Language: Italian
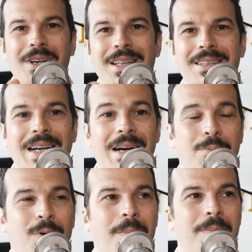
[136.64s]
in realtà
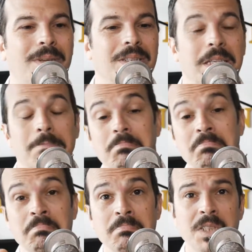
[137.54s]
probabilmente
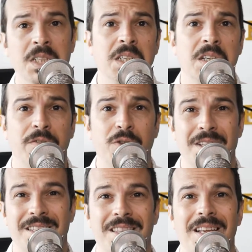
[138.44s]

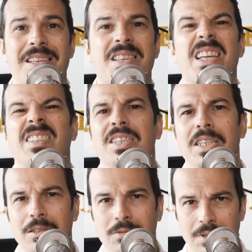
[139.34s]
forse siete
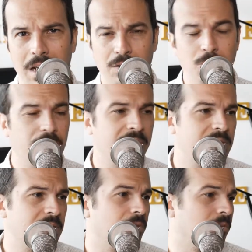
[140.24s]
l'ischettino della
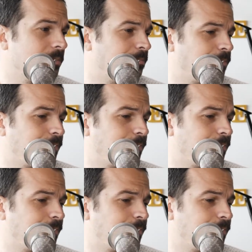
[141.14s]
comunicazione